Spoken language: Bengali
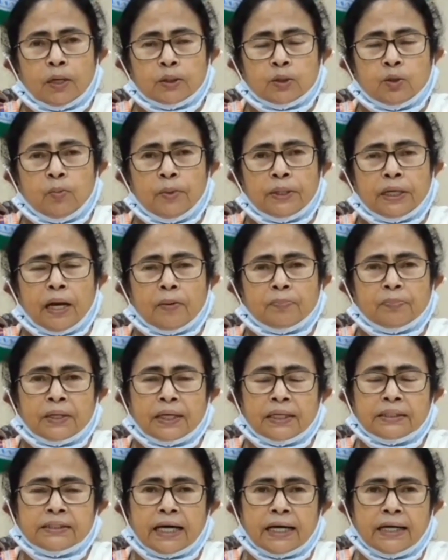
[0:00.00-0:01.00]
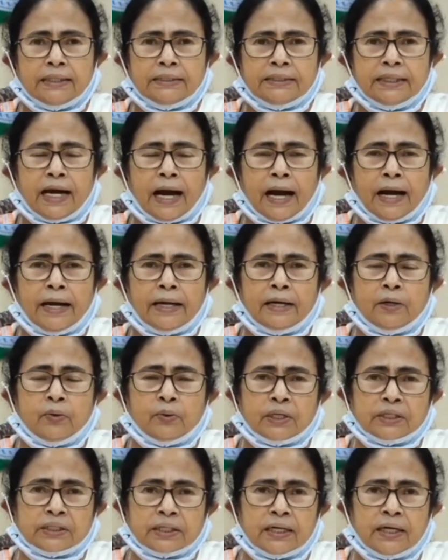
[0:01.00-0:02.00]
মাধ্যমিকে আপনারা জানেন যে হায়ার
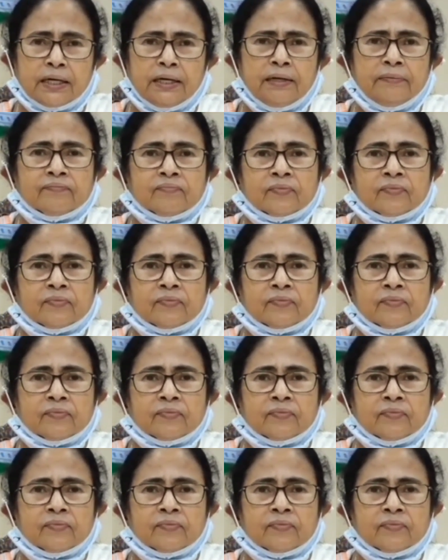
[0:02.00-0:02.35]
এডুকেশনে